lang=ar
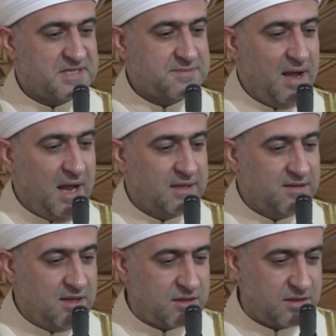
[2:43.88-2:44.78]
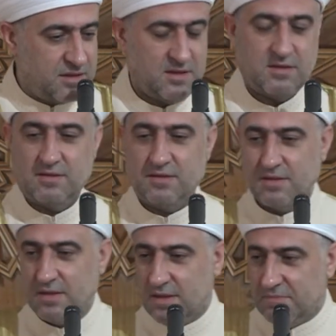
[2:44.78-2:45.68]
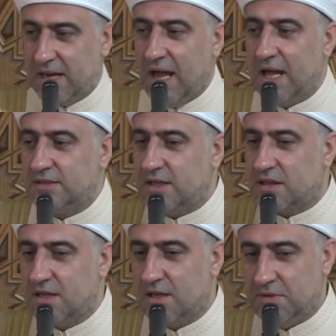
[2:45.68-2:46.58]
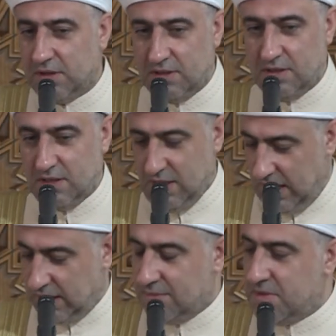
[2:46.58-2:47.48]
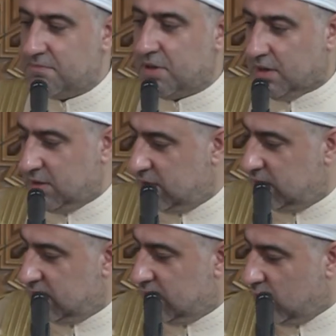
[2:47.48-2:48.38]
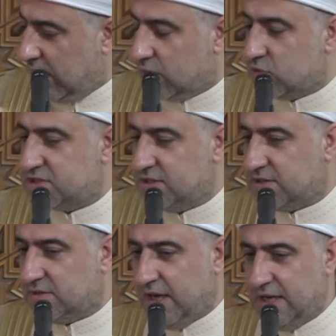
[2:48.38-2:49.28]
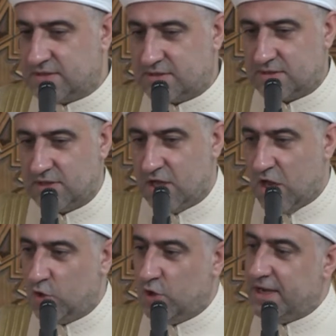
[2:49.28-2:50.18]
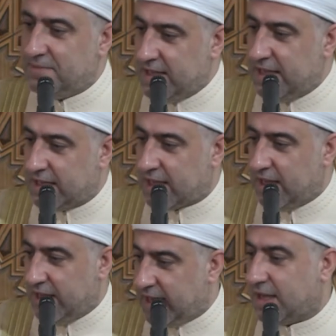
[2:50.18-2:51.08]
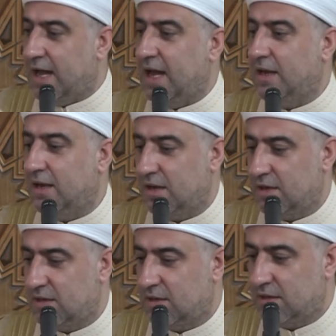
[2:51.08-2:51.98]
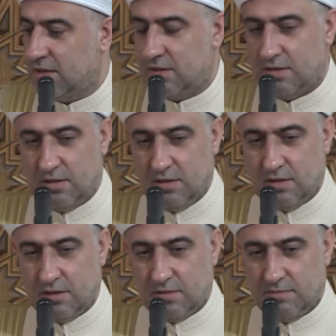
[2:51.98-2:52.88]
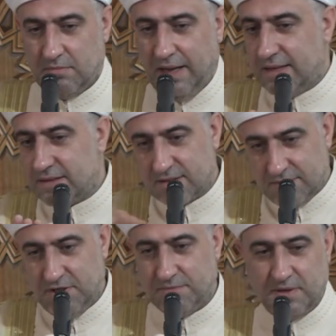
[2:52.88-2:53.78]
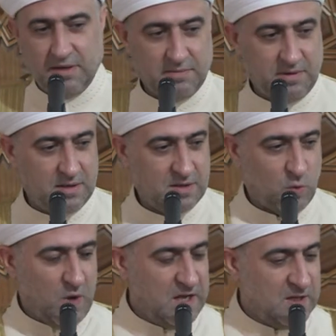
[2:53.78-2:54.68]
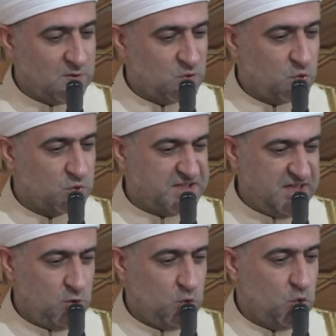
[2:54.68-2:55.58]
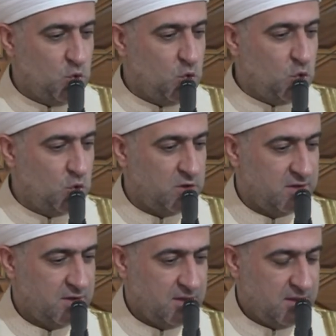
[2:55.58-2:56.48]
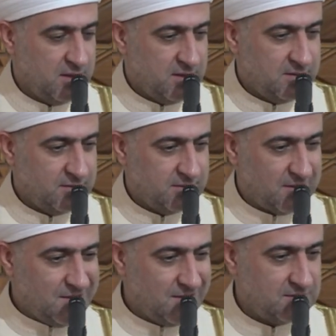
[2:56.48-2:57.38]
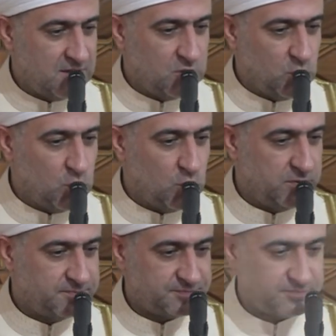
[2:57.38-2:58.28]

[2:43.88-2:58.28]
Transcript: بتسمع حديث من أحاديث النبي على المنبر وعلى كرسي التدريس أنه النبي هيك, هيك قال معناتها أنت بتحب النبي وإن تطيعوه تهتدوا